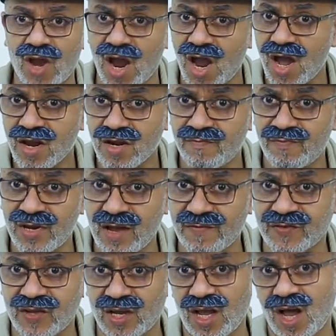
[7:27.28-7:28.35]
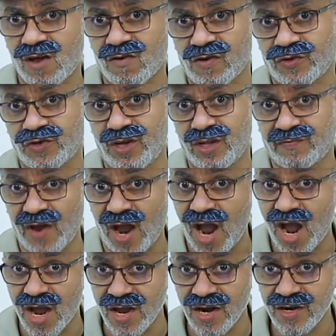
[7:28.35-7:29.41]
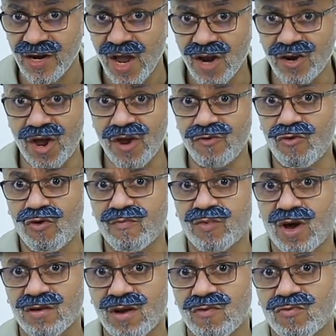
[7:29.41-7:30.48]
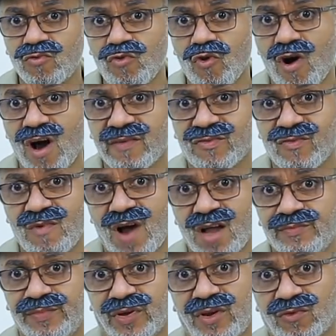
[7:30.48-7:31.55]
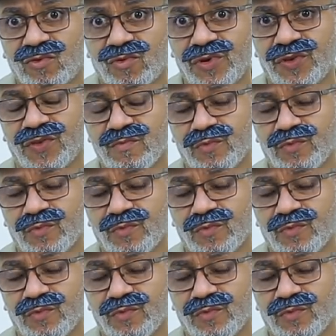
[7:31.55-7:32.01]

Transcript: تحارب بنفسك آل رشيد في حائل لأنهم قرروا يقفوا مع إمبراطورية